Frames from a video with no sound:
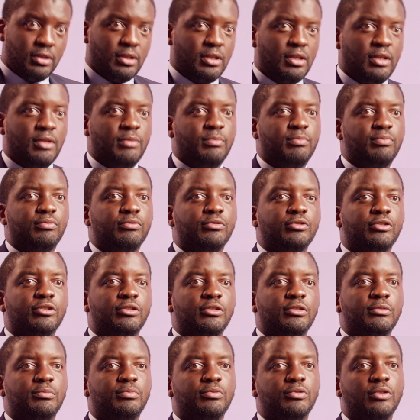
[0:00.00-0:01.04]
Euh,
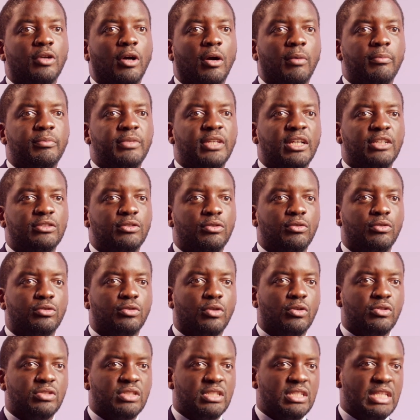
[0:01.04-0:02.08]
pour le plus grand bien de notre
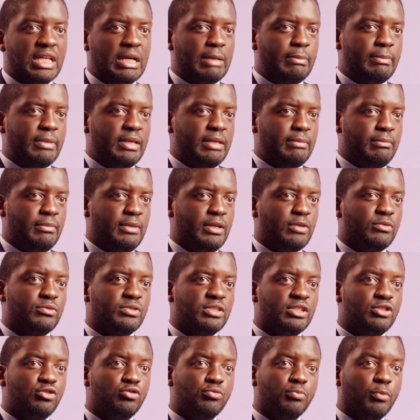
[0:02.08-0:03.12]
continent, mais,
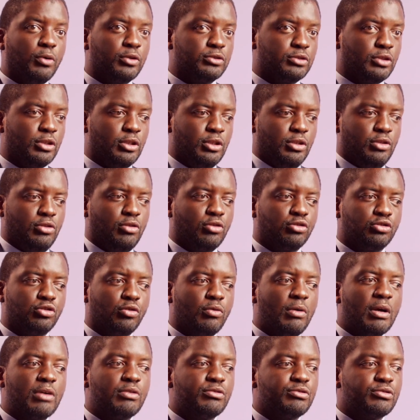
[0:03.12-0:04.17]
aussi du monde. Donc je
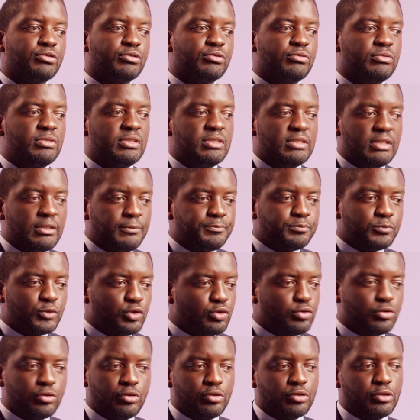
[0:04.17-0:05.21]
crois qu'aujourd'hui,
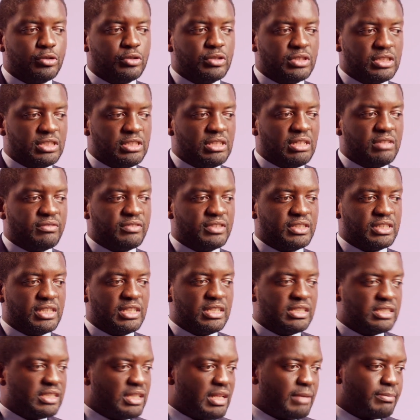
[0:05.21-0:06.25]
sur le continent
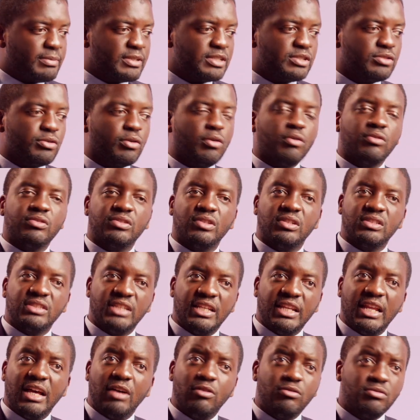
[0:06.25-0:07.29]
africain, la prise de conscience
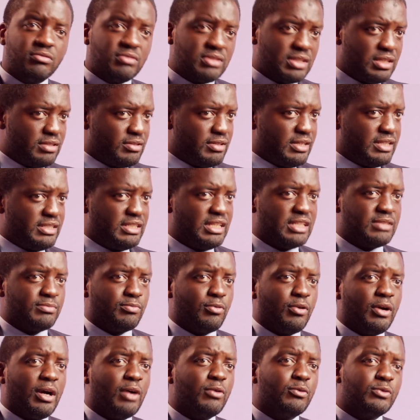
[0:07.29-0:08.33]
est là, au sein de la
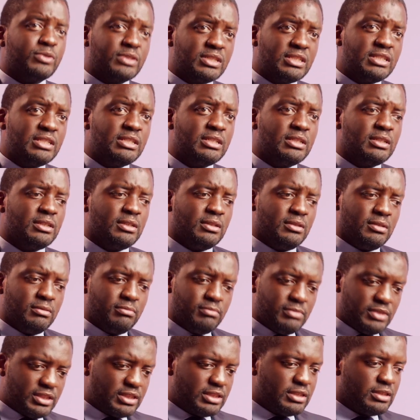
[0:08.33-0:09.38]
diaspora aussi.
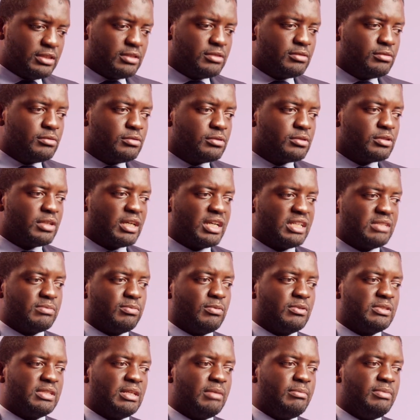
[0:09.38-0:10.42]
Maintenant, notre
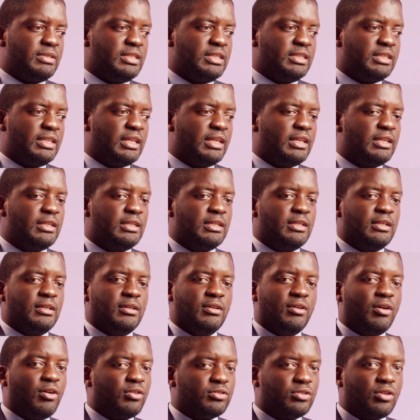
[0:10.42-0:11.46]
responsabilité
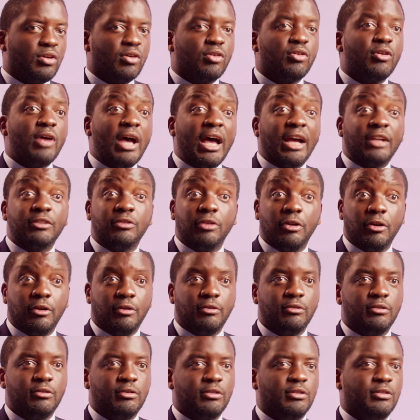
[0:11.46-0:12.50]
euh, en tant
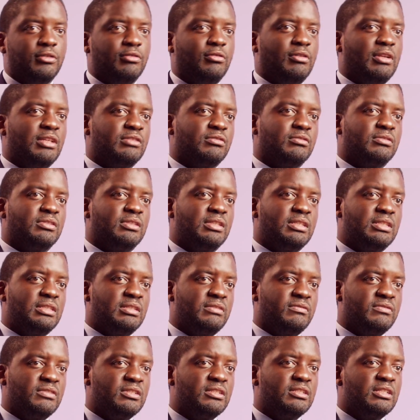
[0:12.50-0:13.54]
qu'acteur euh, de la société
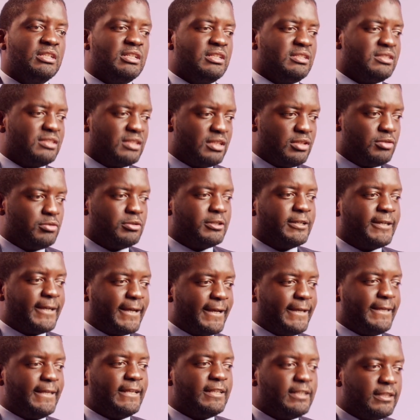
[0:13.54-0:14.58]
civile, c'est de
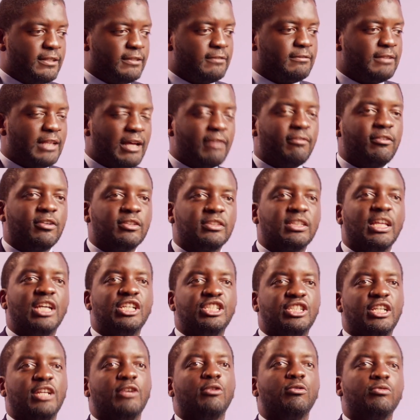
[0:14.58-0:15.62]
créer
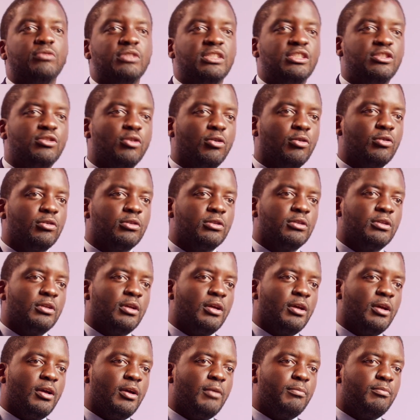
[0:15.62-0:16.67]
davantage les conditions
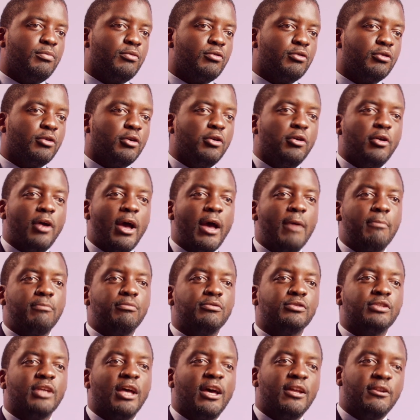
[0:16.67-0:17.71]
pour que 1
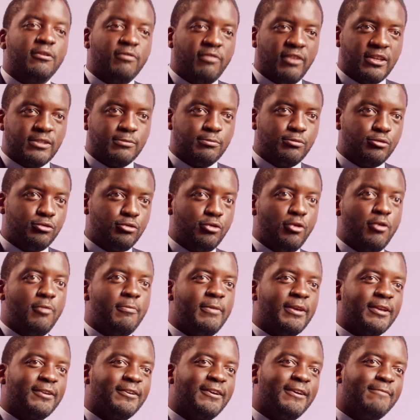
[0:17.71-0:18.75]
plus 1 ne fasse plus 2,
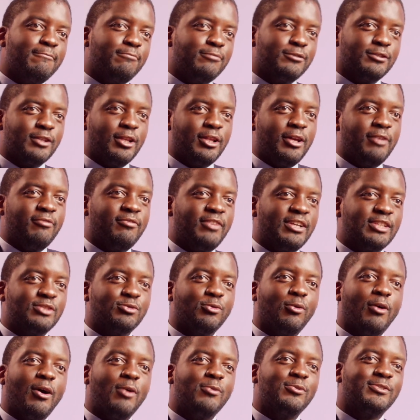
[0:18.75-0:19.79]
mais que 1 plus 1 fasse
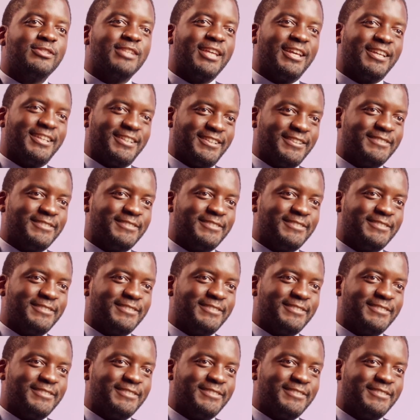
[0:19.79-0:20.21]
3 ou 5.